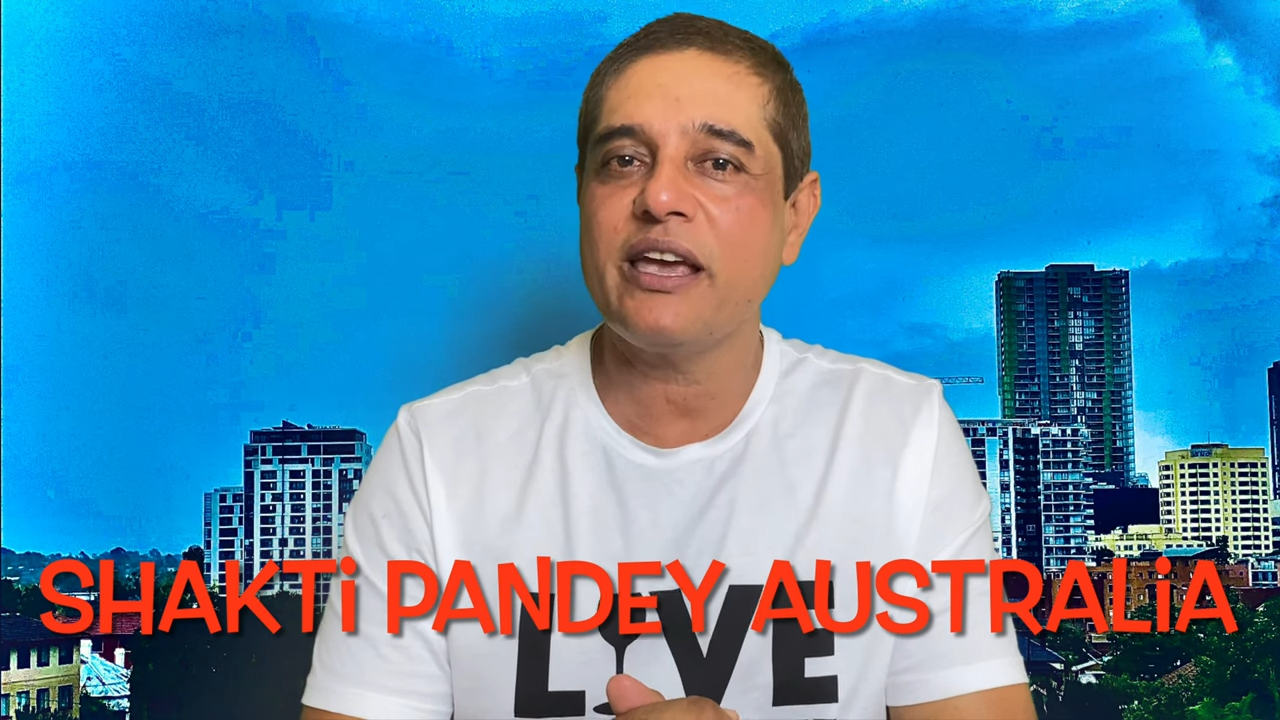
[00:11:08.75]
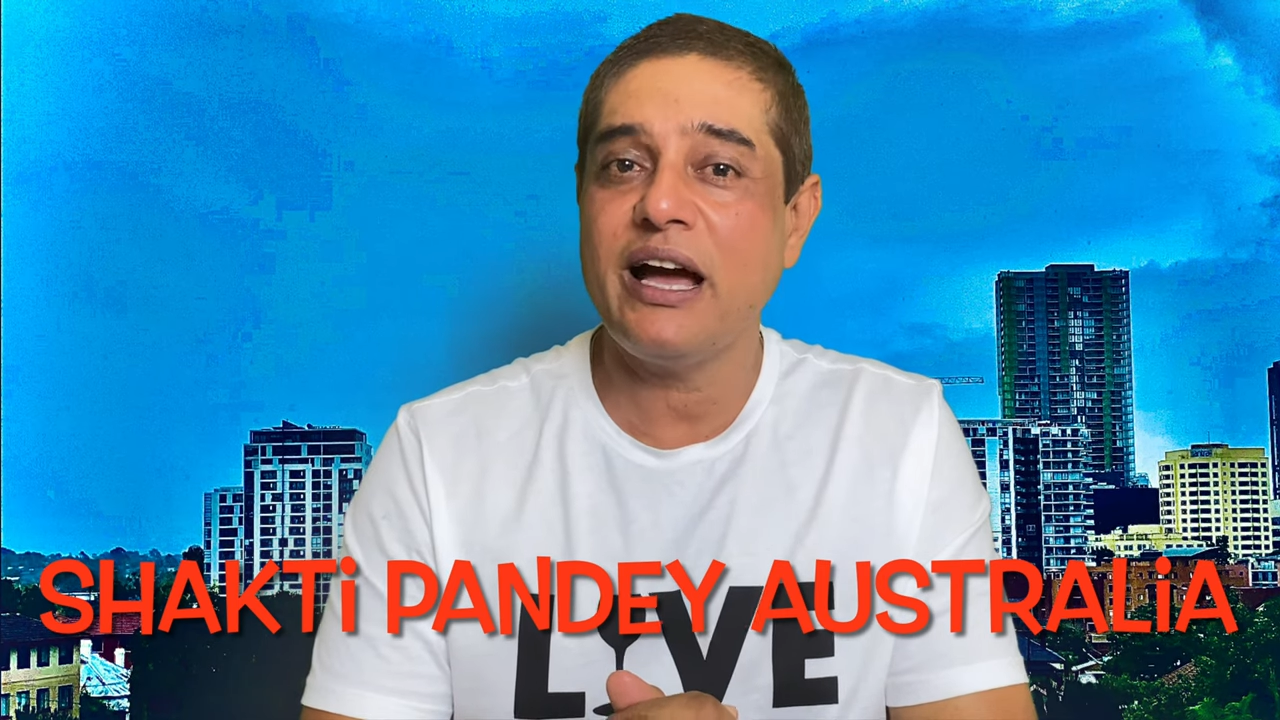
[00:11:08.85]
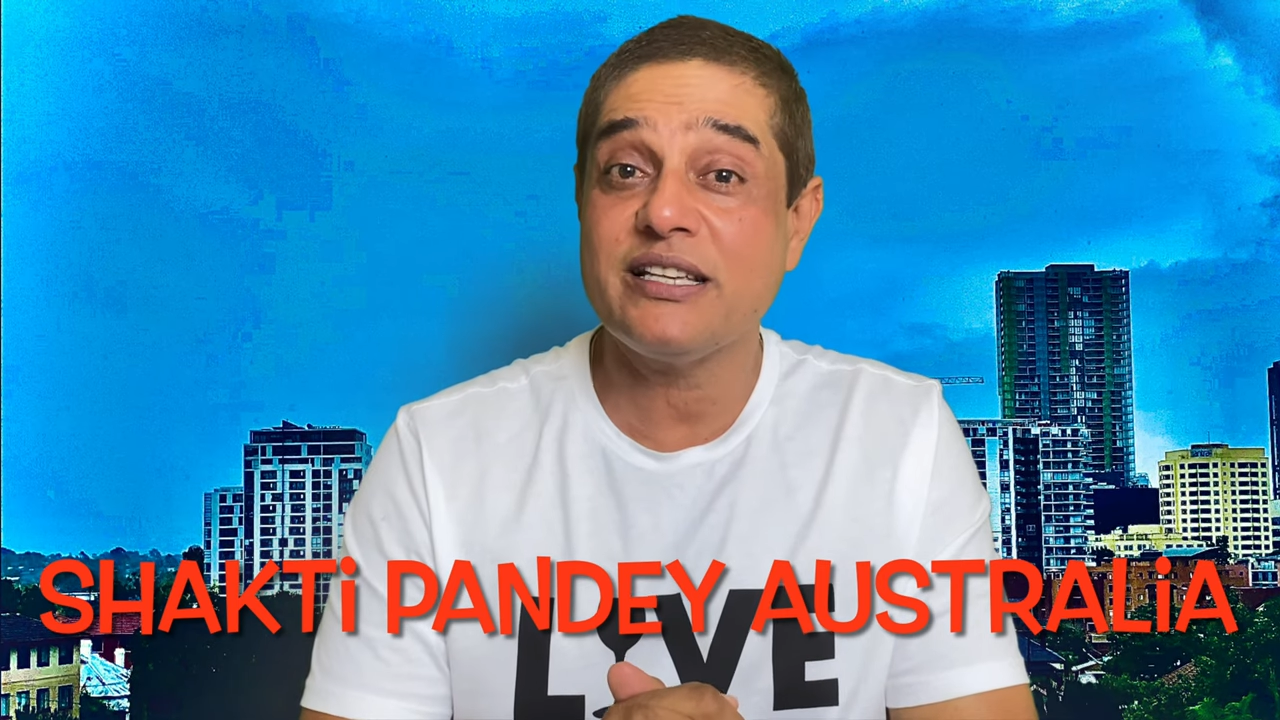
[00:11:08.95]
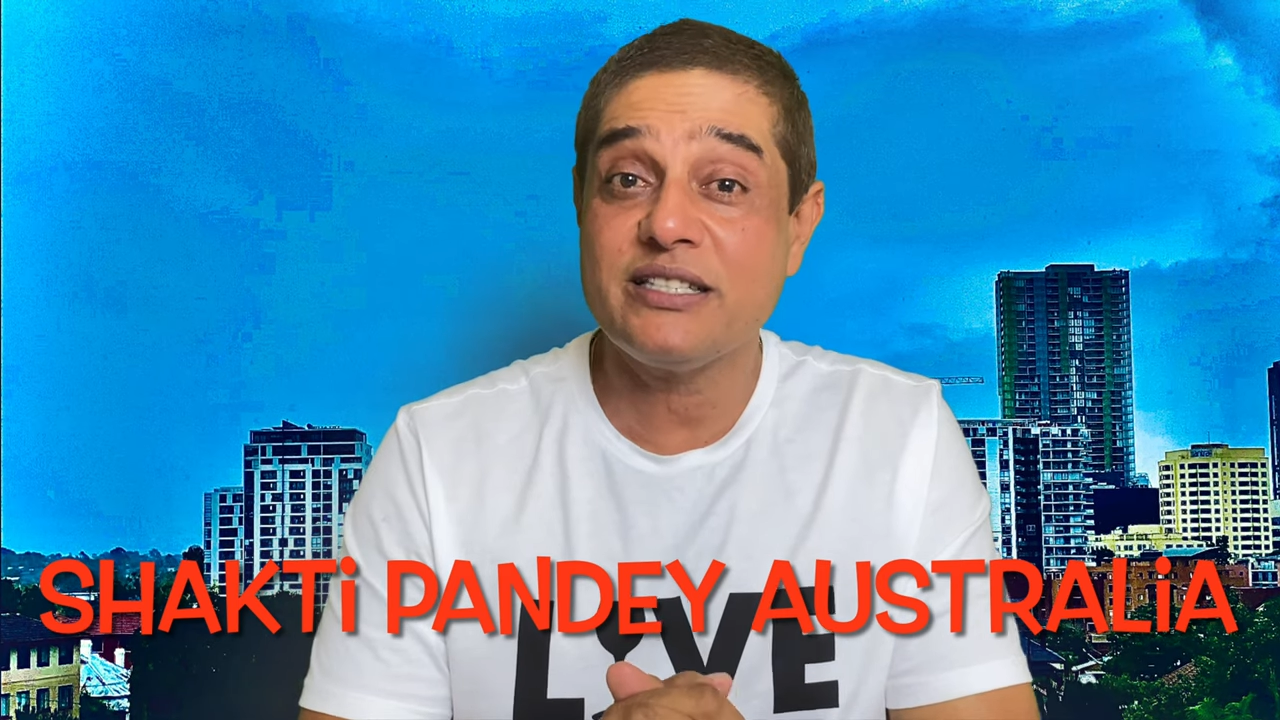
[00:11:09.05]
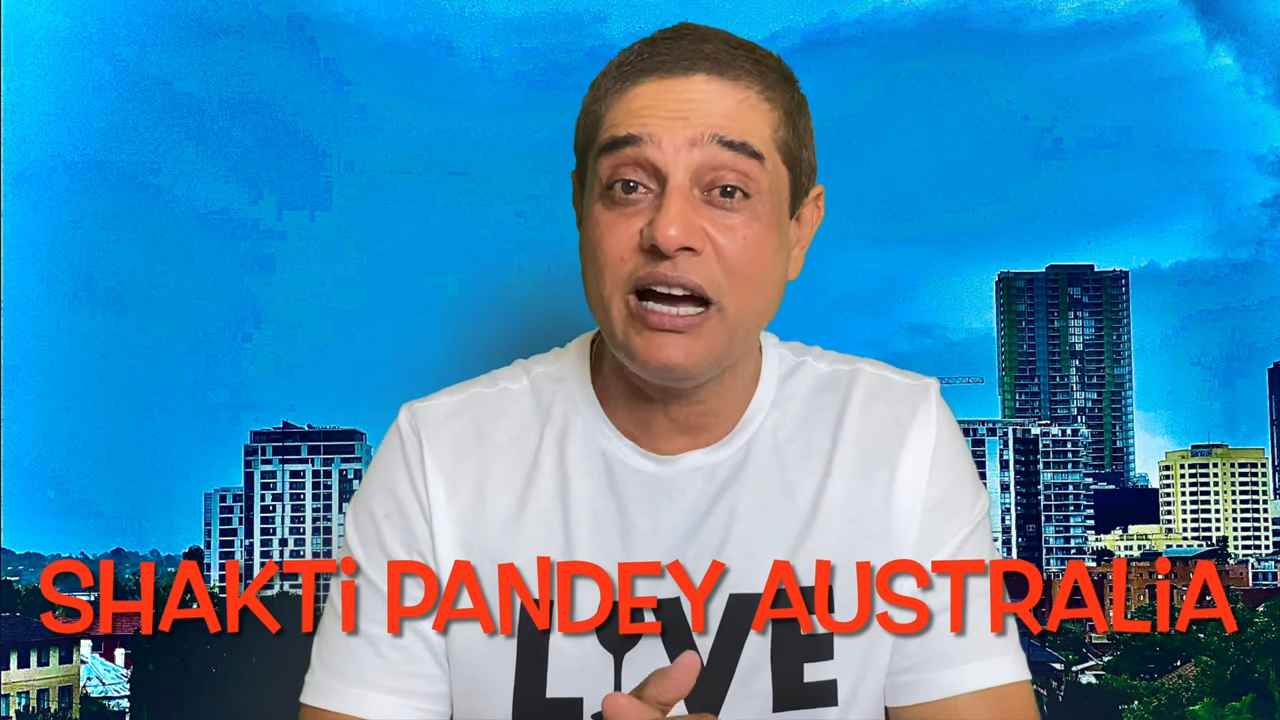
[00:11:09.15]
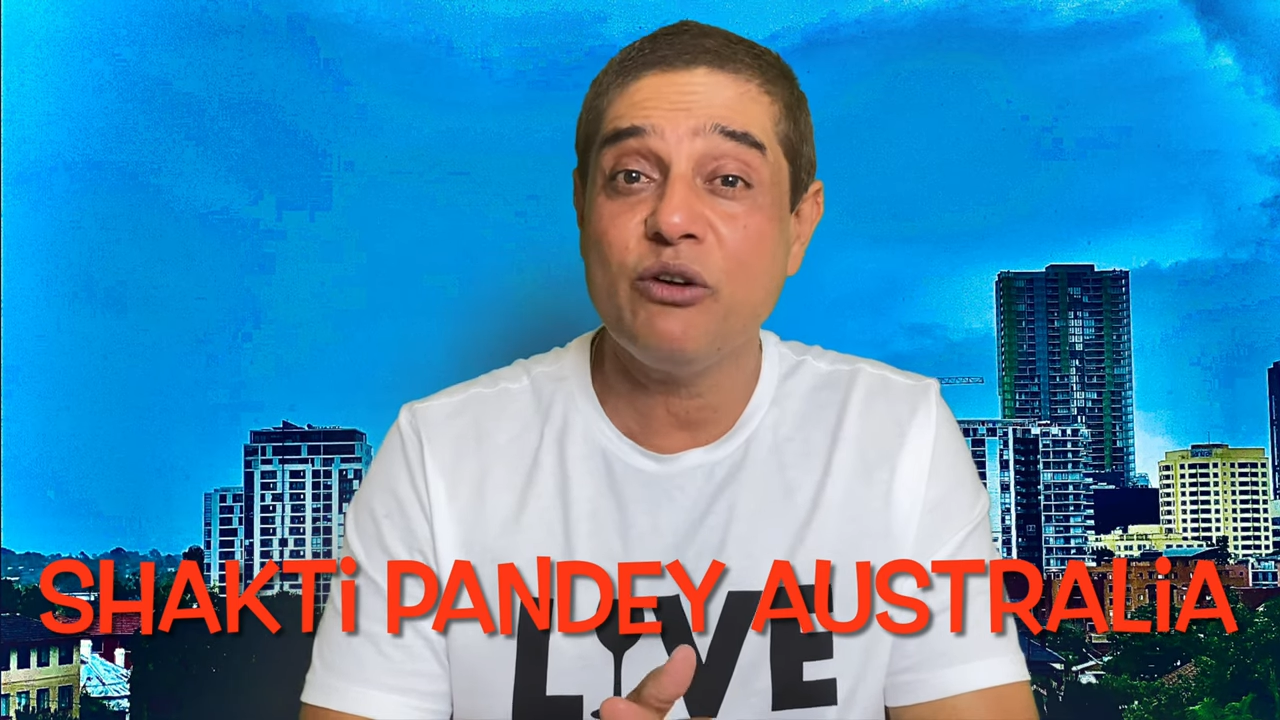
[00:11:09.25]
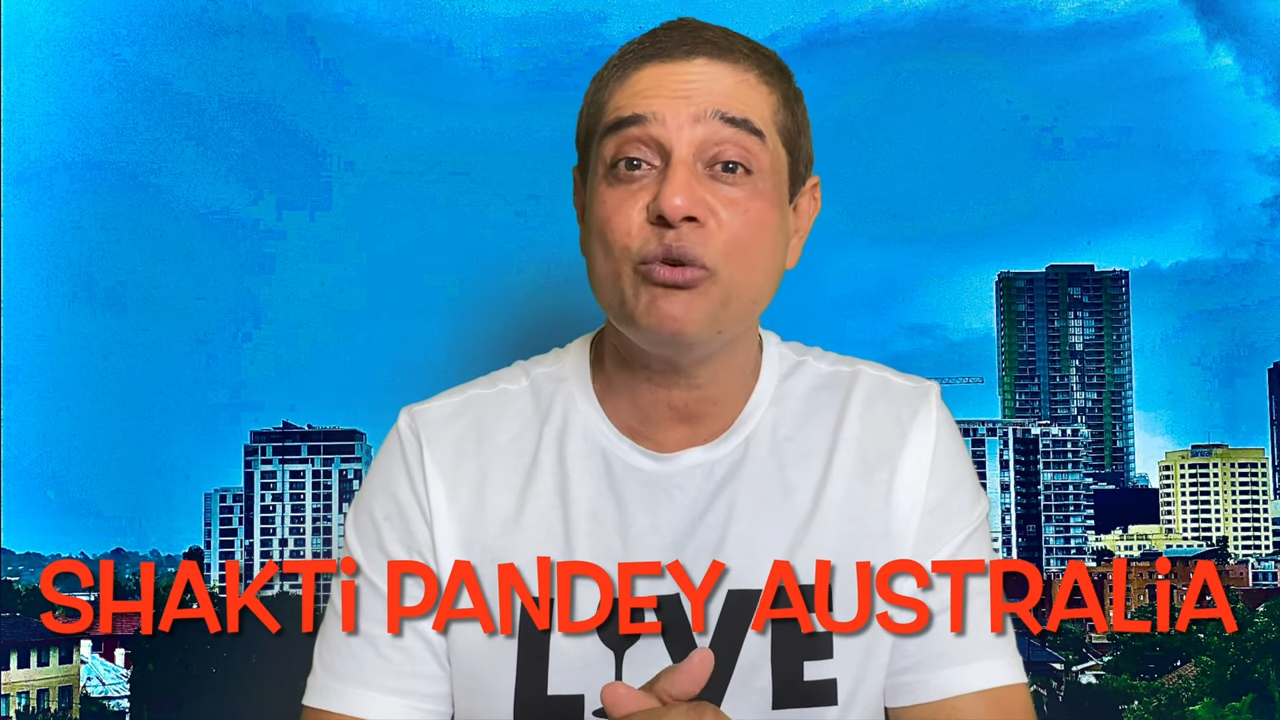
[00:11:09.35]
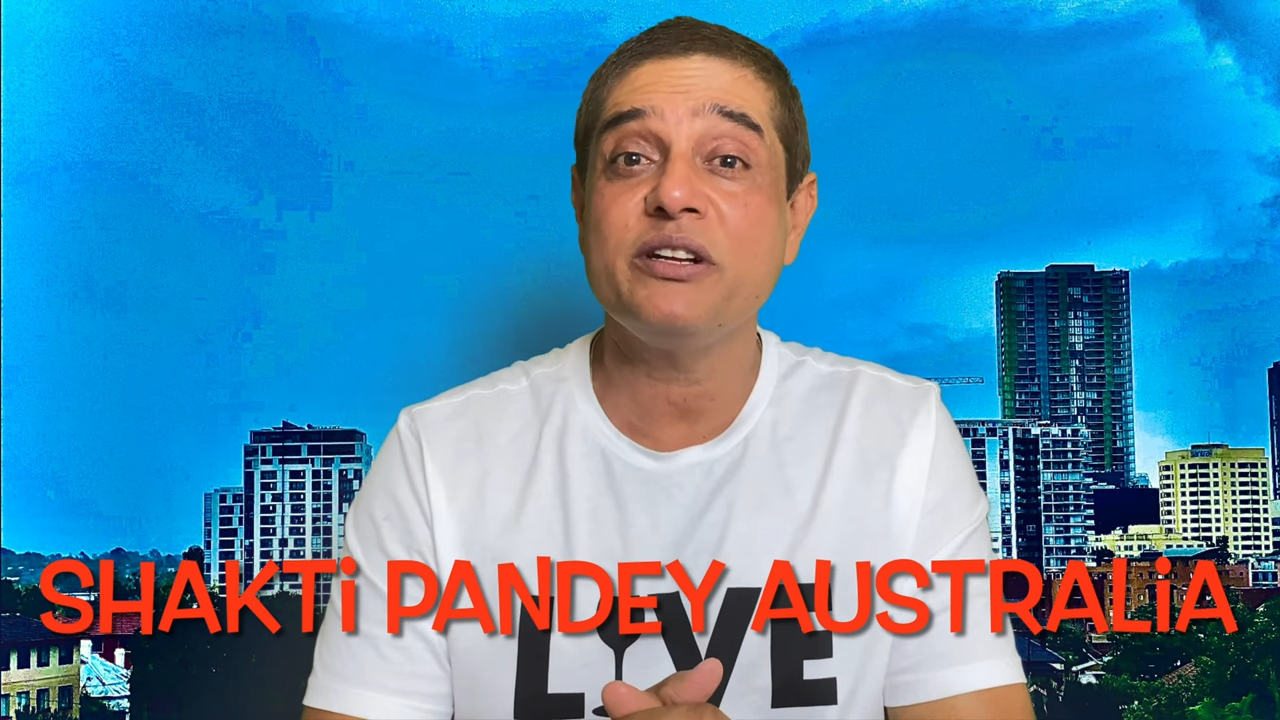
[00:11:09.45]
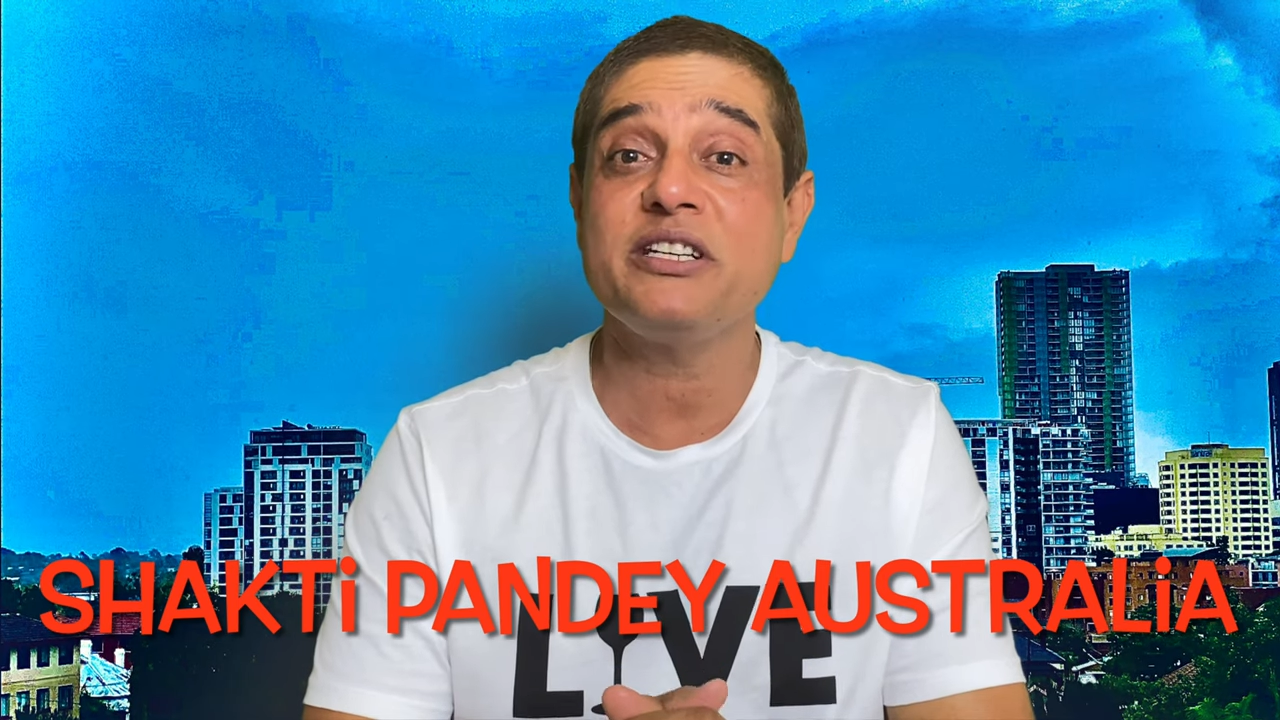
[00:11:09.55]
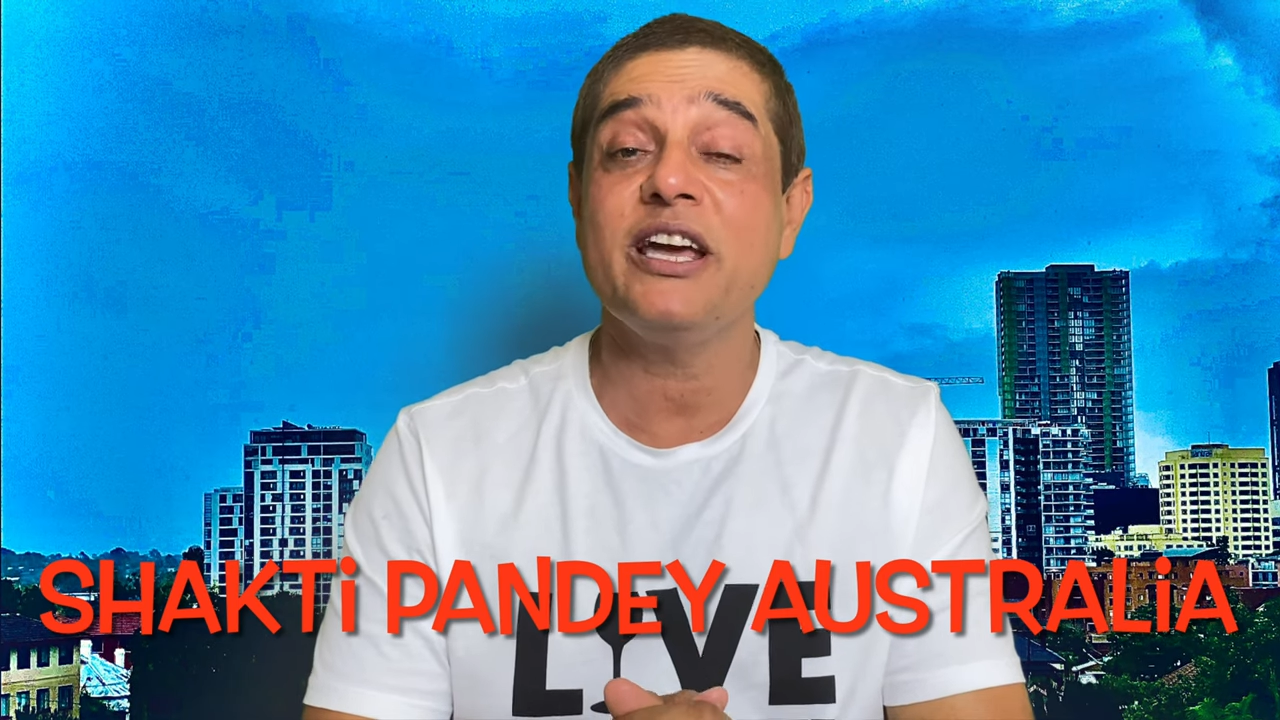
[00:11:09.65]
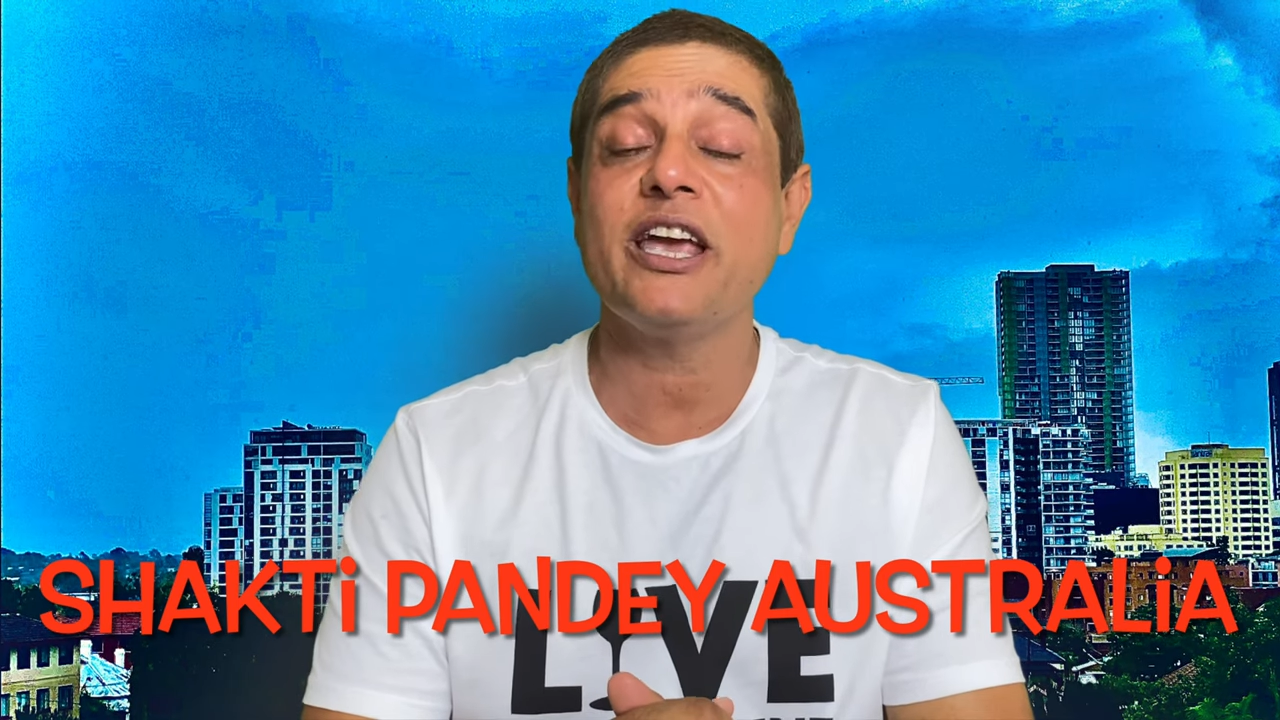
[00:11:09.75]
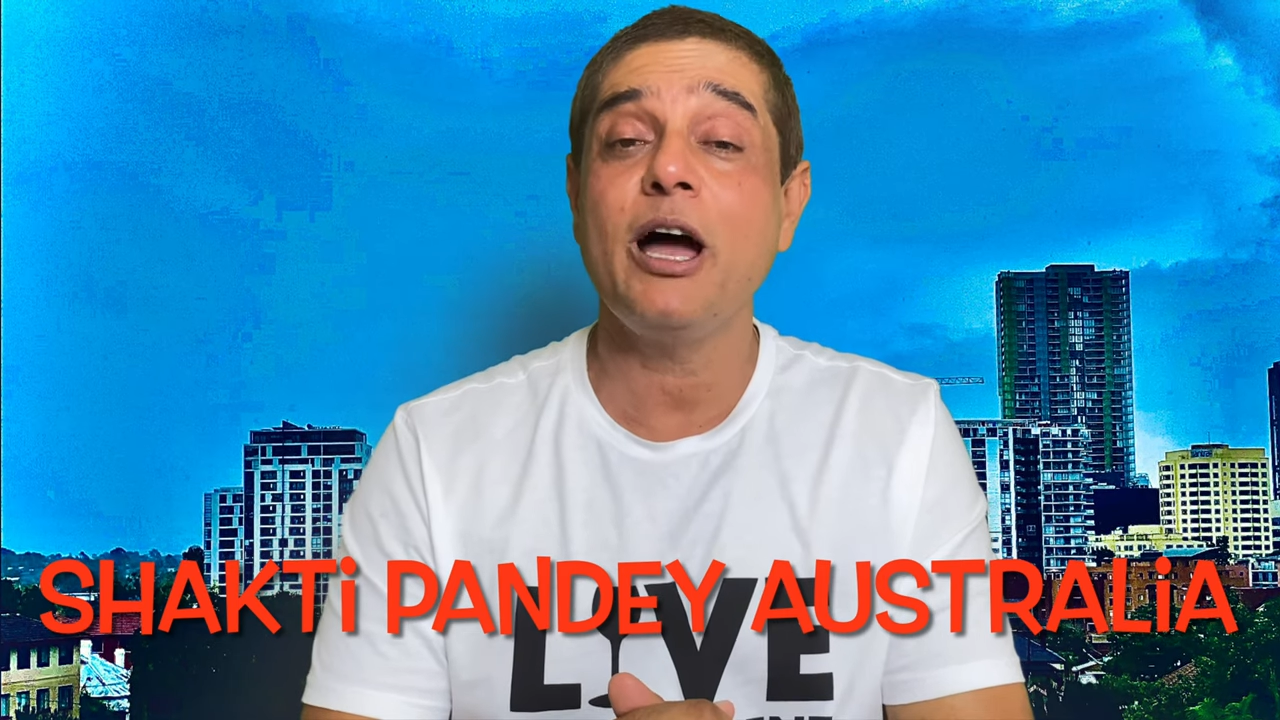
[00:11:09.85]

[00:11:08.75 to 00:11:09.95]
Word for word: क्या स्थान होना चाहिए